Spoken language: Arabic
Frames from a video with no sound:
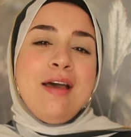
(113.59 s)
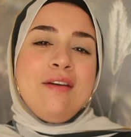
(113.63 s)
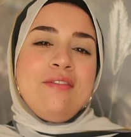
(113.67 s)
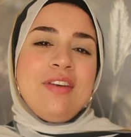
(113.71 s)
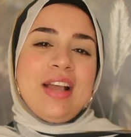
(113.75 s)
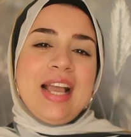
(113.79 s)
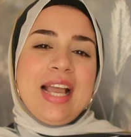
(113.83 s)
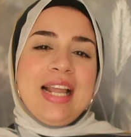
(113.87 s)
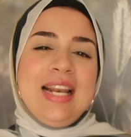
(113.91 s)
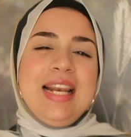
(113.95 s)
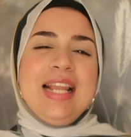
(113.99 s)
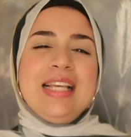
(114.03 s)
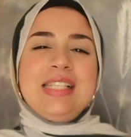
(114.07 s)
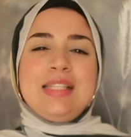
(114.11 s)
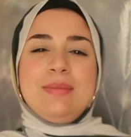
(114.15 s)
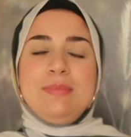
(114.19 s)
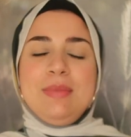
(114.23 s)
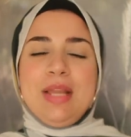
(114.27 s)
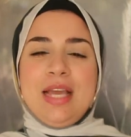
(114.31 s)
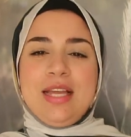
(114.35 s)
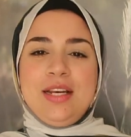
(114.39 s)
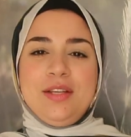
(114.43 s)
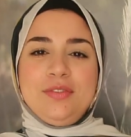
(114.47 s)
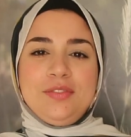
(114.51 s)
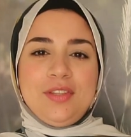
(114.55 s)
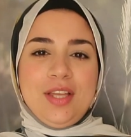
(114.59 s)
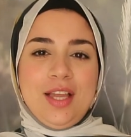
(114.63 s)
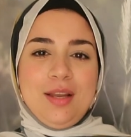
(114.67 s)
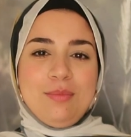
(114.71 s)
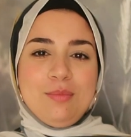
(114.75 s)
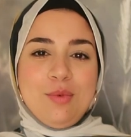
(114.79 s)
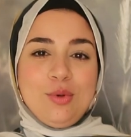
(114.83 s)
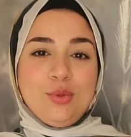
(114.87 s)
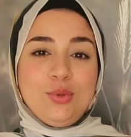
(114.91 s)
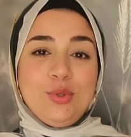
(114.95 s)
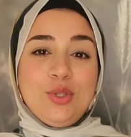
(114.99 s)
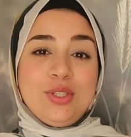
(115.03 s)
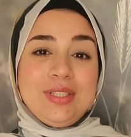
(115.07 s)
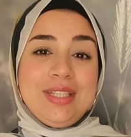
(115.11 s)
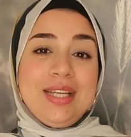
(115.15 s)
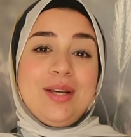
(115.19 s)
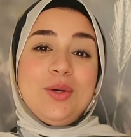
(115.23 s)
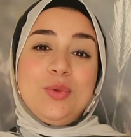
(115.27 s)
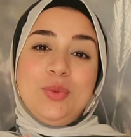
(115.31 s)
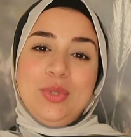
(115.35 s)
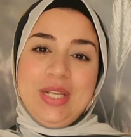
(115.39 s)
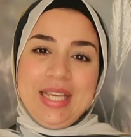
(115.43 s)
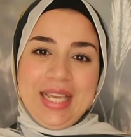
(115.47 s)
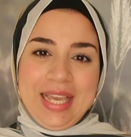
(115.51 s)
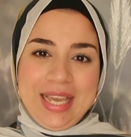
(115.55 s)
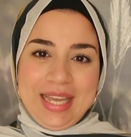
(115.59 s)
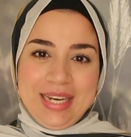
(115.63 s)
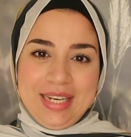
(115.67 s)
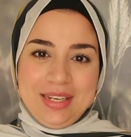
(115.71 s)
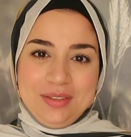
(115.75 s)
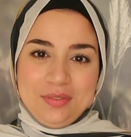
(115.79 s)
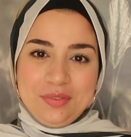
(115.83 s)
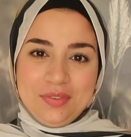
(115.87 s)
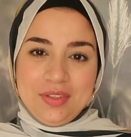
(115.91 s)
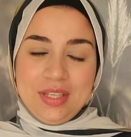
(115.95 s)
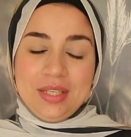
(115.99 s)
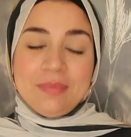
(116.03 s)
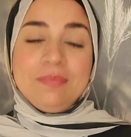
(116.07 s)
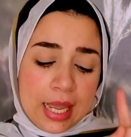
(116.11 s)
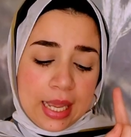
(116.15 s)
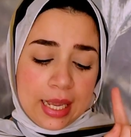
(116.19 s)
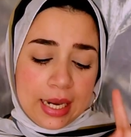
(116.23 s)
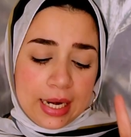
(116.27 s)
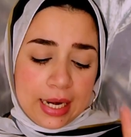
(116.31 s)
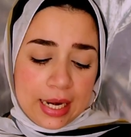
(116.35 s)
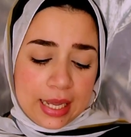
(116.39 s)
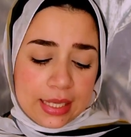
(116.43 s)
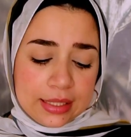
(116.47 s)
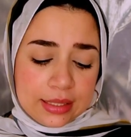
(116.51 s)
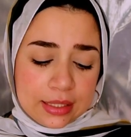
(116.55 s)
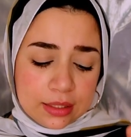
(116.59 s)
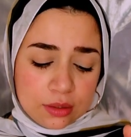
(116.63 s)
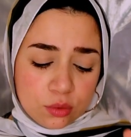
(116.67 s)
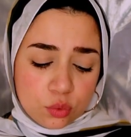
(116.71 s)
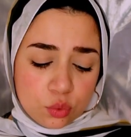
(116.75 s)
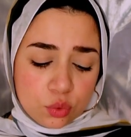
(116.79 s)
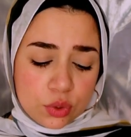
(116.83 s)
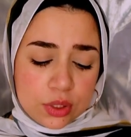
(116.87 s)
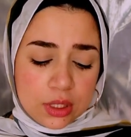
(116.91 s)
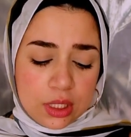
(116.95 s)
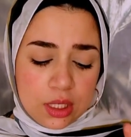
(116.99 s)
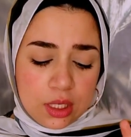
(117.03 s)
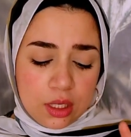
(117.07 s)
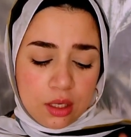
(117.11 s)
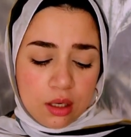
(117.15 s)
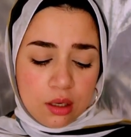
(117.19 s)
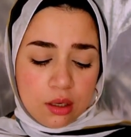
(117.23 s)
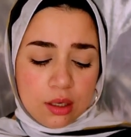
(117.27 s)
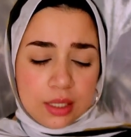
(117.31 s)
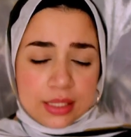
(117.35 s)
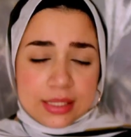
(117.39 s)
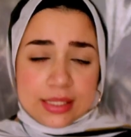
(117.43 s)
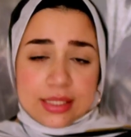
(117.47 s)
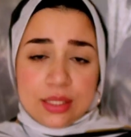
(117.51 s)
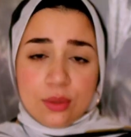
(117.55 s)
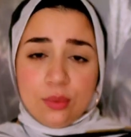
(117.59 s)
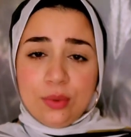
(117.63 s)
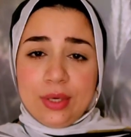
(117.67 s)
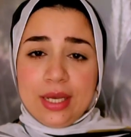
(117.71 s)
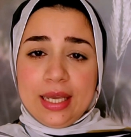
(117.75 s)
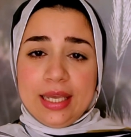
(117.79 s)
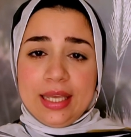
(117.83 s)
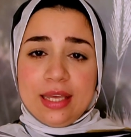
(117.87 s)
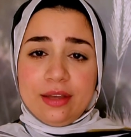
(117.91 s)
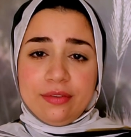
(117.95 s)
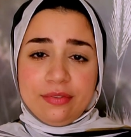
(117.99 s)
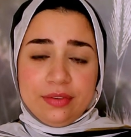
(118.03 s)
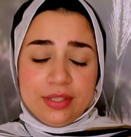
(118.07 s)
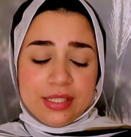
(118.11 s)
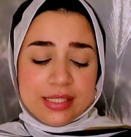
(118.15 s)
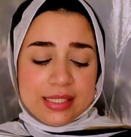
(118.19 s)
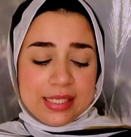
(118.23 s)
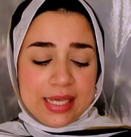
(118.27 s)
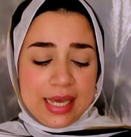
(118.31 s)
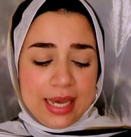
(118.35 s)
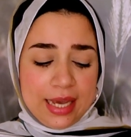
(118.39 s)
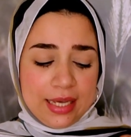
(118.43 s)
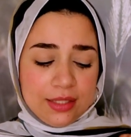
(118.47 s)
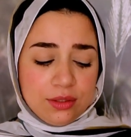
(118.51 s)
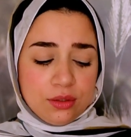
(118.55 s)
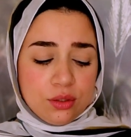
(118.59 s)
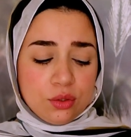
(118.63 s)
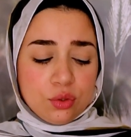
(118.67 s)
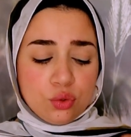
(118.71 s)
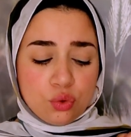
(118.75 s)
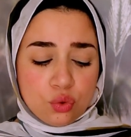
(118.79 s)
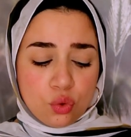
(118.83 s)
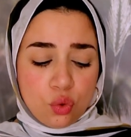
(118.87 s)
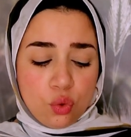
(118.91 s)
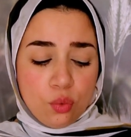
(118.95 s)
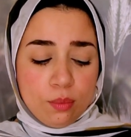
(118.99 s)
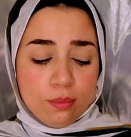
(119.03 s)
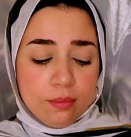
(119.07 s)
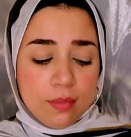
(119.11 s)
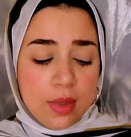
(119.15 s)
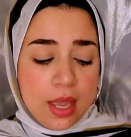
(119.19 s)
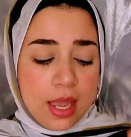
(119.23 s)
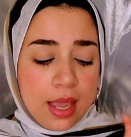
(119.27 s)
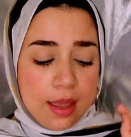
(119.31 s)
فكان لازم ان احنا نفتح الموضوع ده ونتكلم فيه لا تجوز العلاقة الزوجية في ساعات الصوم